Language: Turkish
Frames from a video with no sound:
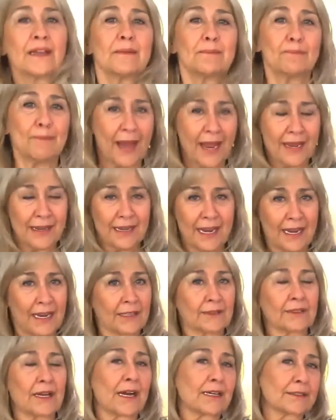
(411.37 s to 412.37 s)
Ben ne
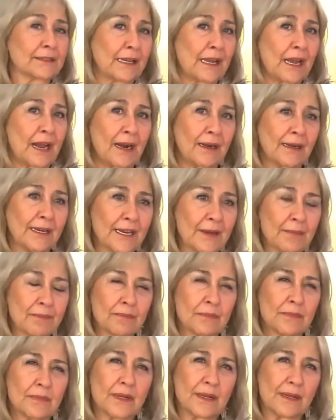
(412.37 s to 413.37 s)
kadar değerliyim
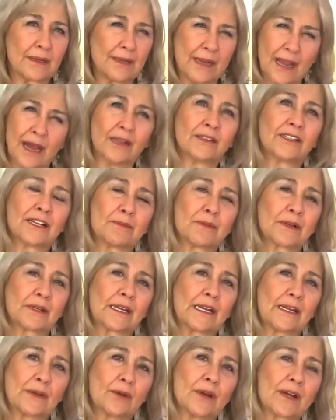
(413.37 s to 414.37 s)
ne anlama
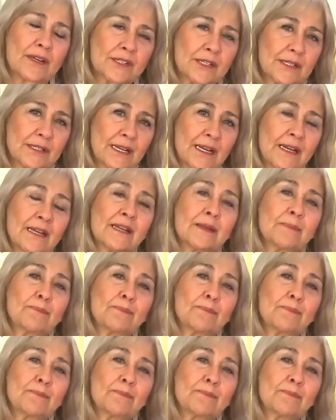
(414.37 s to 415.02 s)
geliyor aslında?